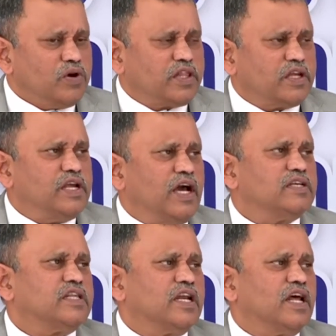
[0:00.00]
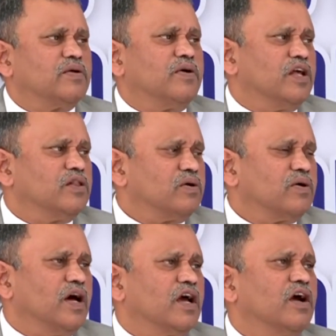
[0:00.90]
ఉన్నత న్యాయస్థానాలు కూడా
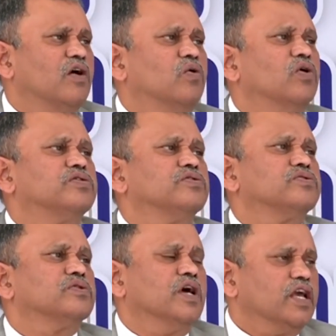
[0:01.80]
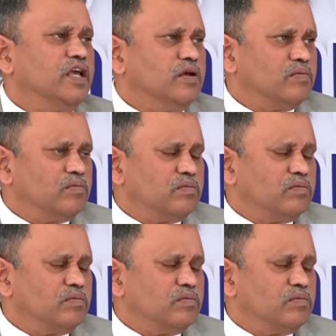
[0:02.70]
ఎంతో కాలంగా ఘోషిస్తున్నాయి